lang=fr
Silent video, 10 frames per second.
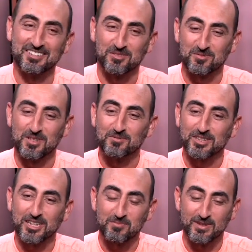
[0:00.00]
ce qui nous a
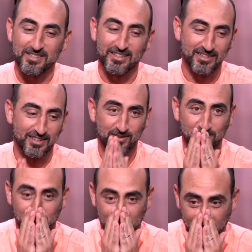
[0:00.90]
fait très plaisir, c'est
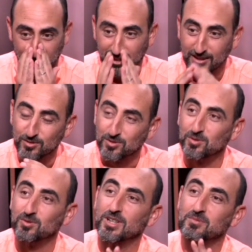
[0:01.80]
que le
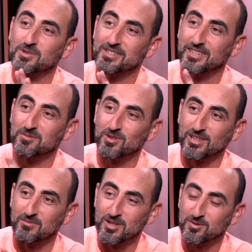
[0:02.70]
jour où on a posté la
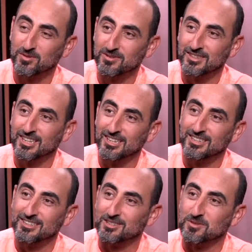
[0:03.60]
programmation,
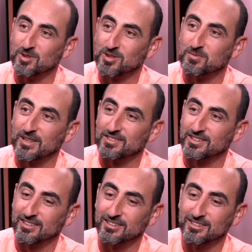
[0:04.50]
il commence par
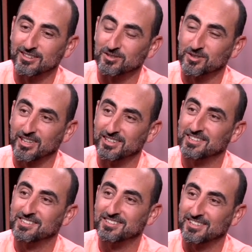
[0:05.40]
dire je
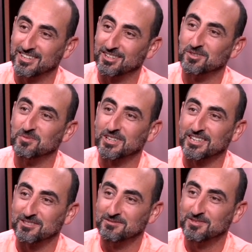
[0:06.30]
réalise un de
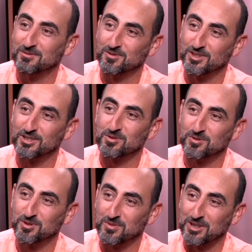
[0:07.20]
mes rêves, venir
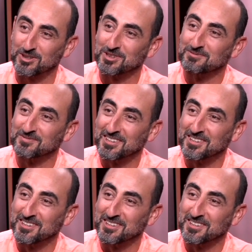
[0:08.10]
jouer au Maroc.